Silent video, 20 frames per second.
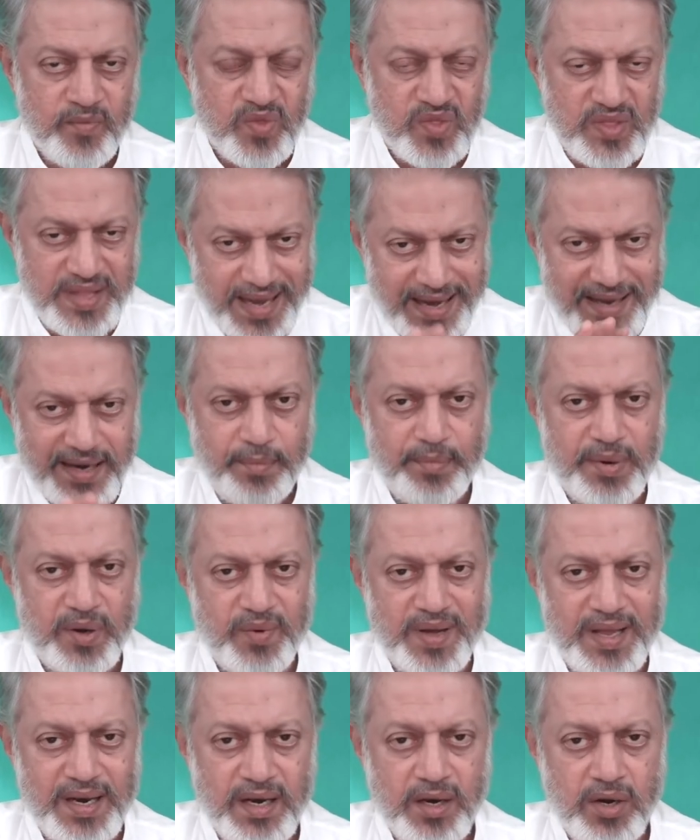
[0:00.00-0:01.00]

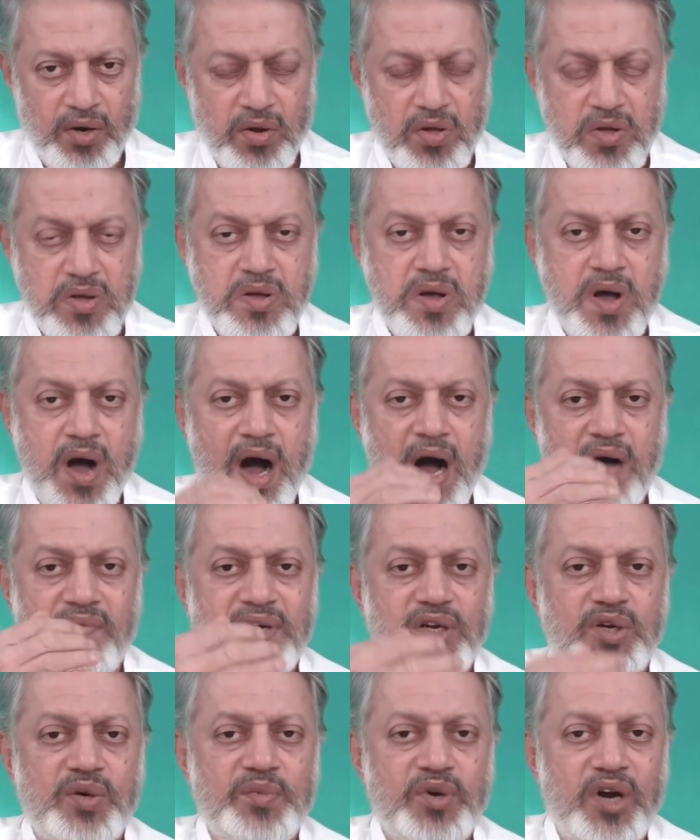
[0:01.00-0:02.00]
தியானிப்பவன்
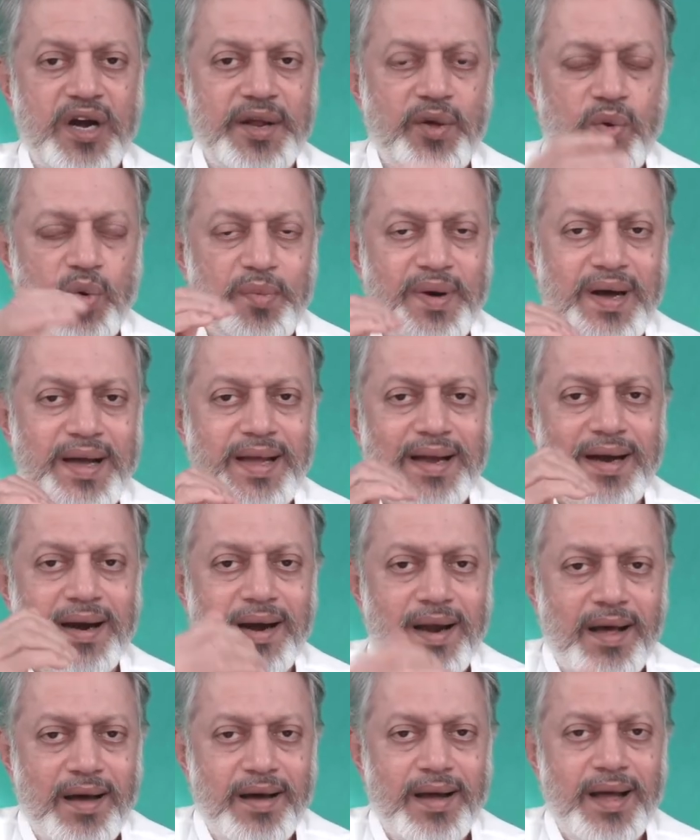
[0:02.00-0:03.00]
அவனுக்கு முன்னாடி
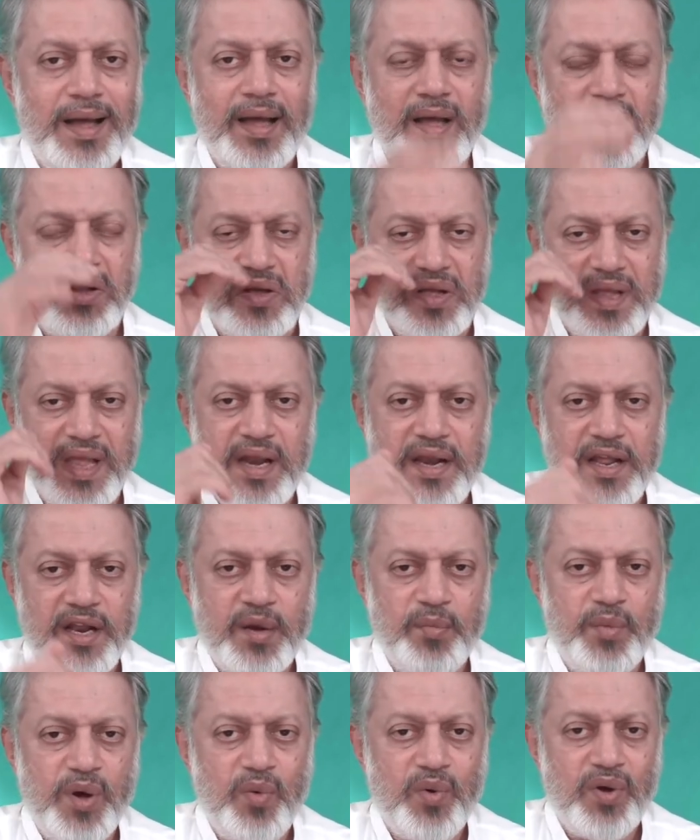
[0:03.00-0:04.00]
உபாயங்களாக
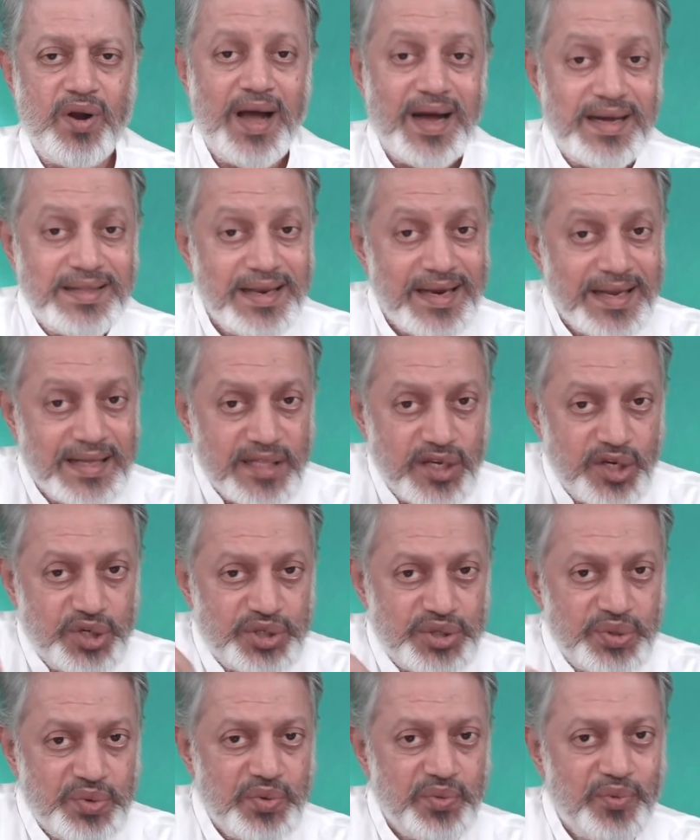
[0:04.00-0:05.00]
என்னென்னமோ வரும் அதுல இந்த
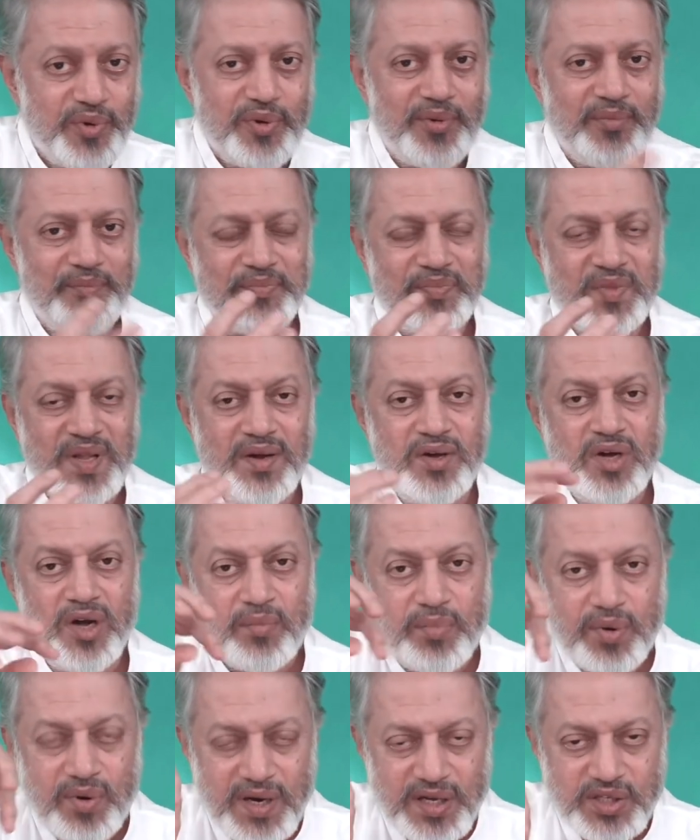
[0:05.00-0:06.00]
இஷ்யூவும் வரும்
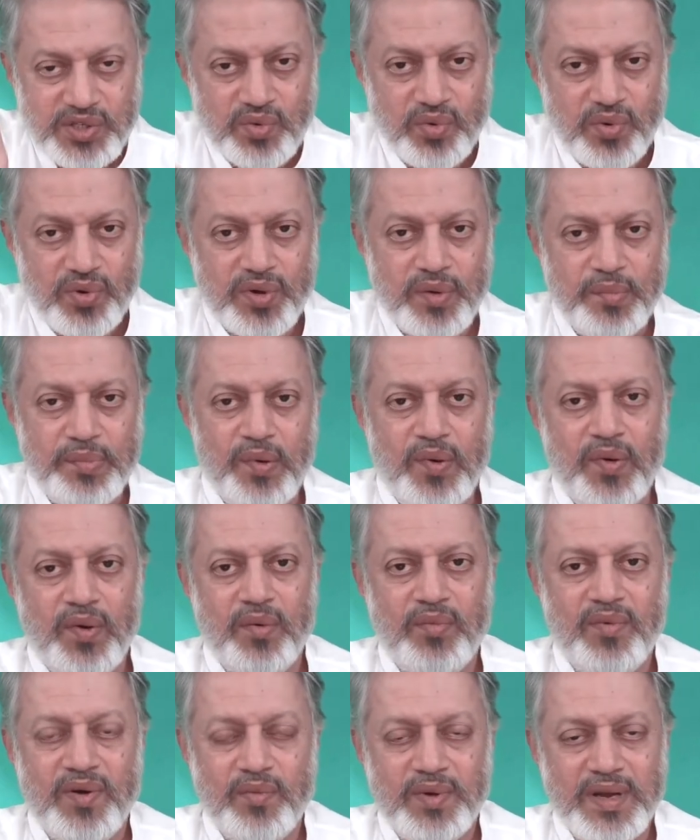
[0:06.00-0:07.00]
உள்ள ஸ்கூலுக்கு போ
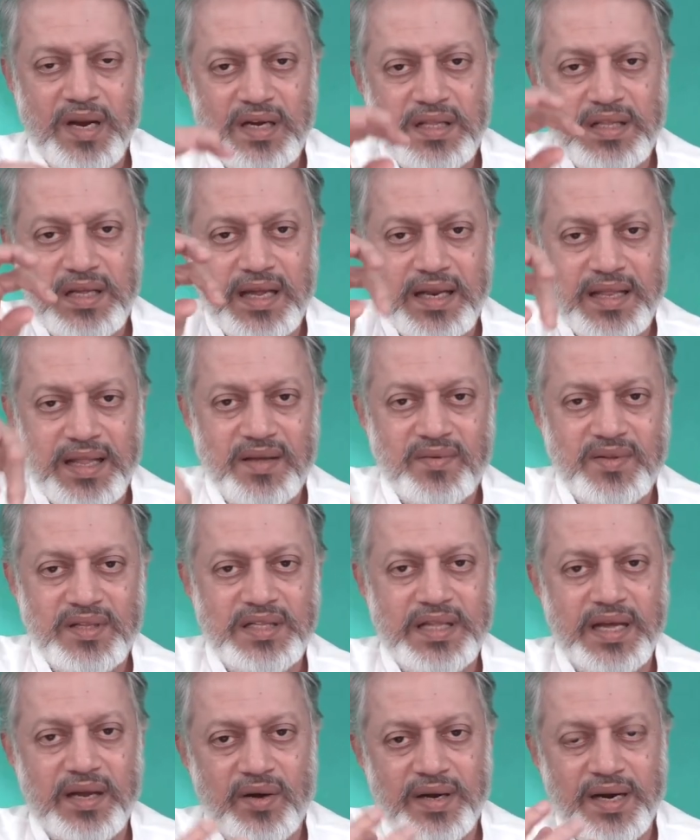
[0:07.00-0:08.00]
எழுந்துக்கிறதே வந்து
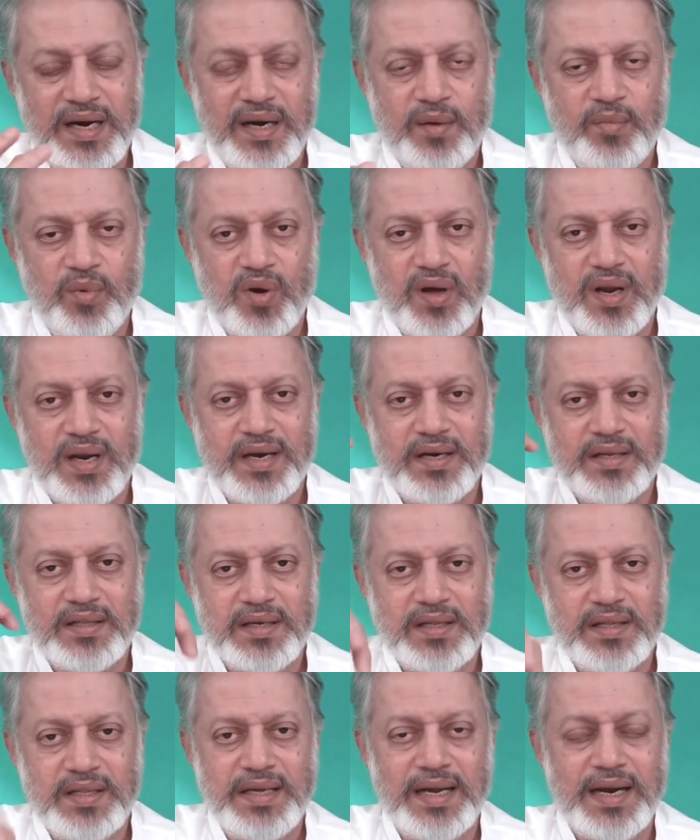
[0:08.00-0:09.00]
தினம் ஏழே முக்காலுக்கு
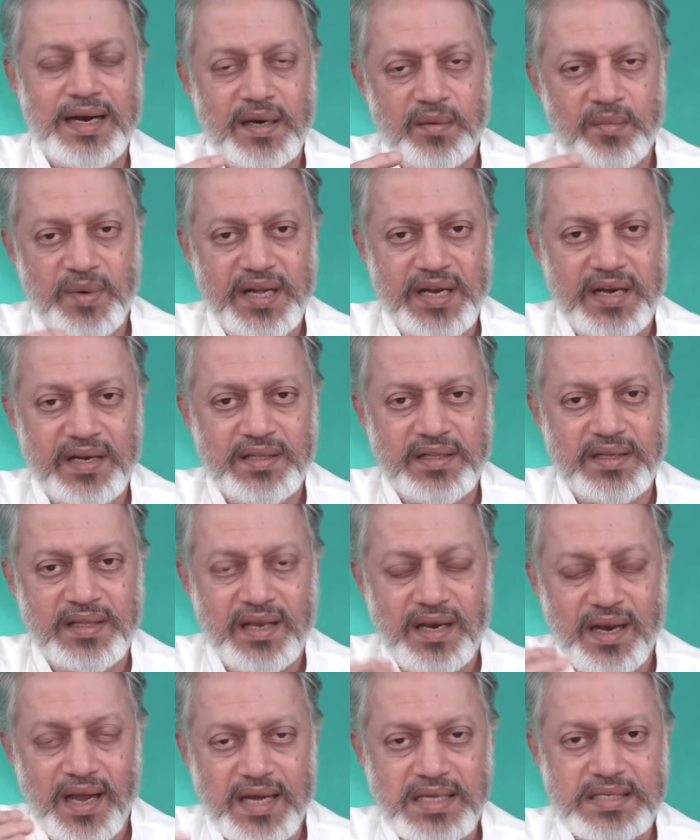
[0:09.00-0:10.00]
எழுந்துக்குது ஏழரை மணிக்கு
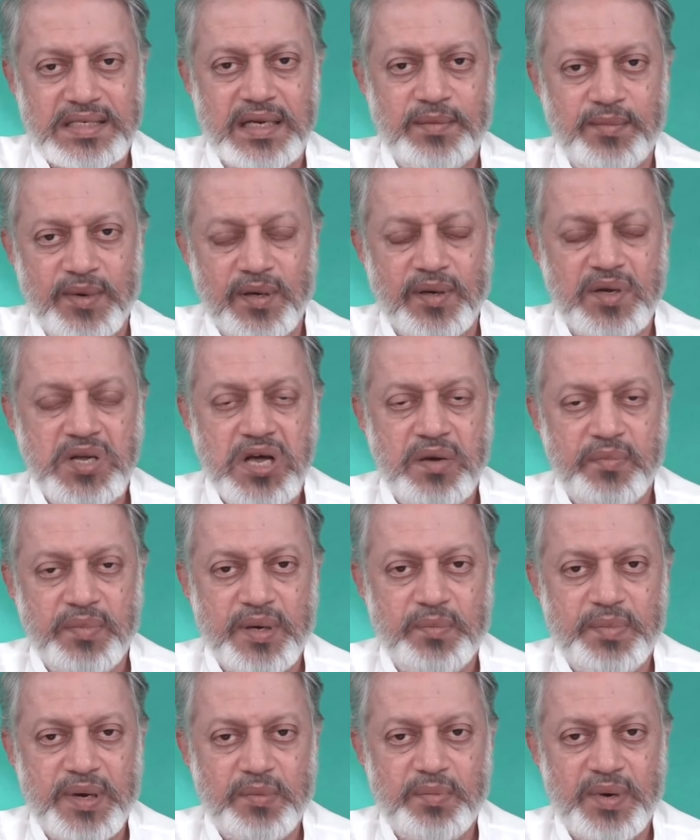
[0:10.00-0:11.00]
எழுந்துக்குது லாஸ்ட் டைம்ல
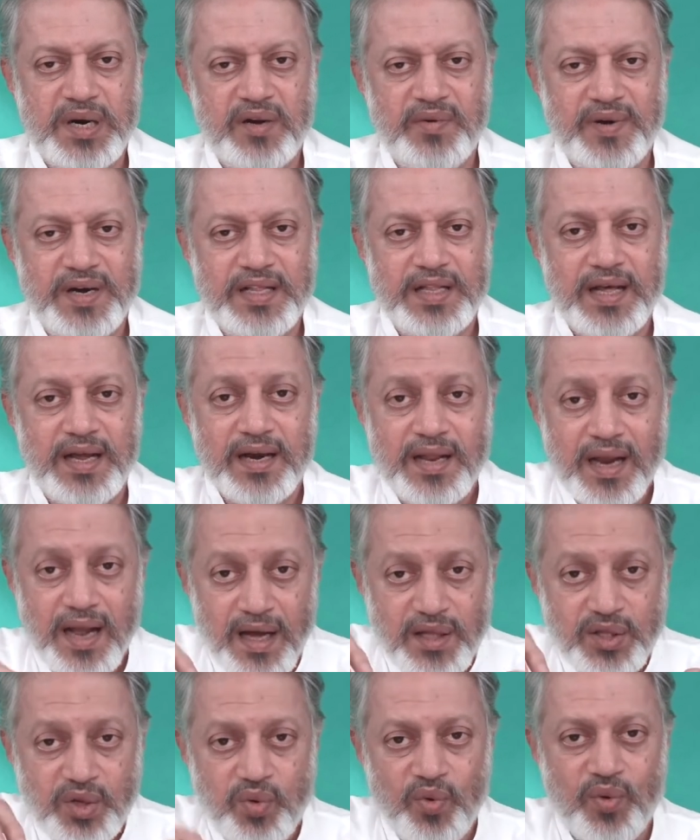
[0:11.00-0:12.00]
ப்ரிப்பேர் பண்ண வேண்டியதா இருக்குன்னு
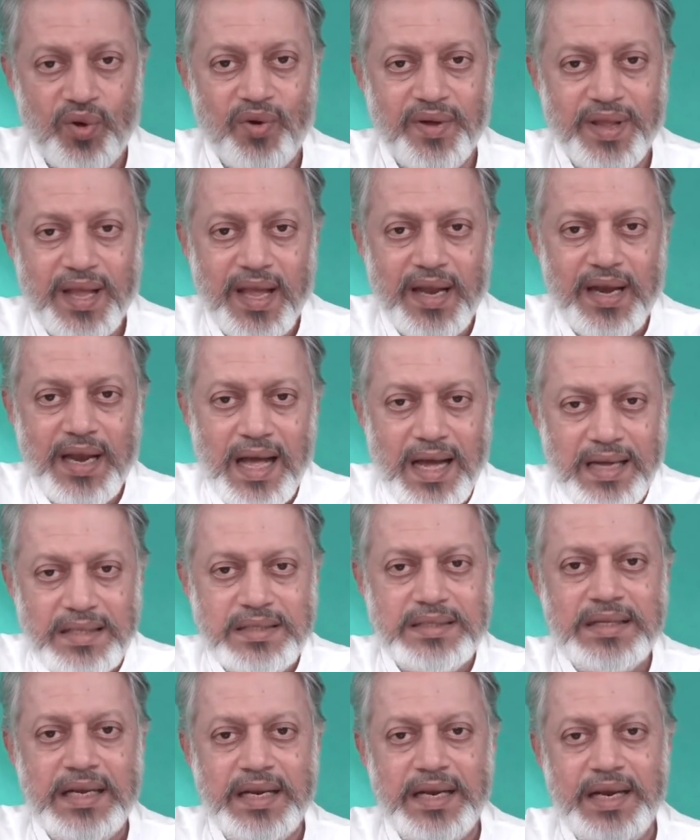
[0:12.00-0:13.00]
அதுவும் வரும் ஏன்னா
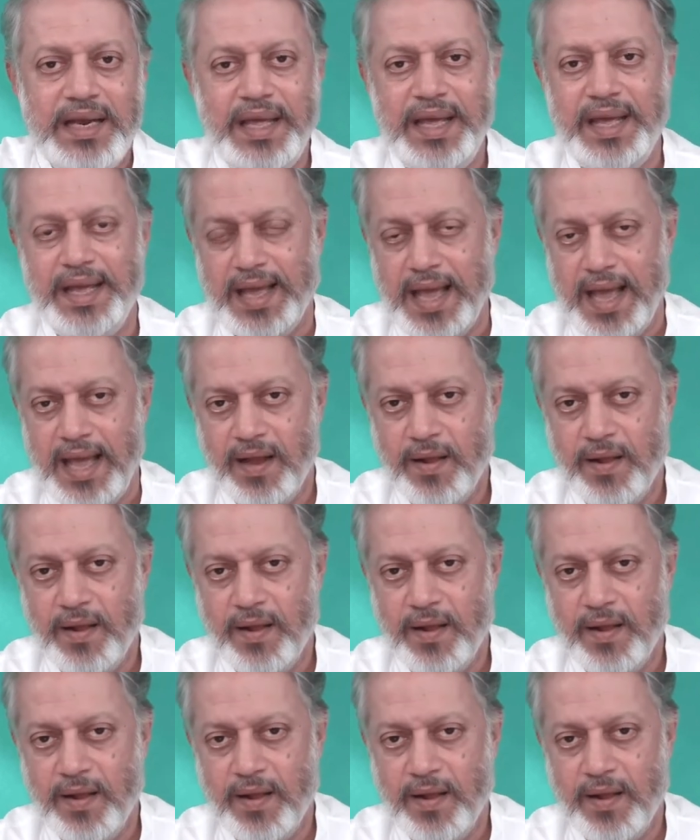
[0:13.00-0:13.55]
அதுதானே நீங்க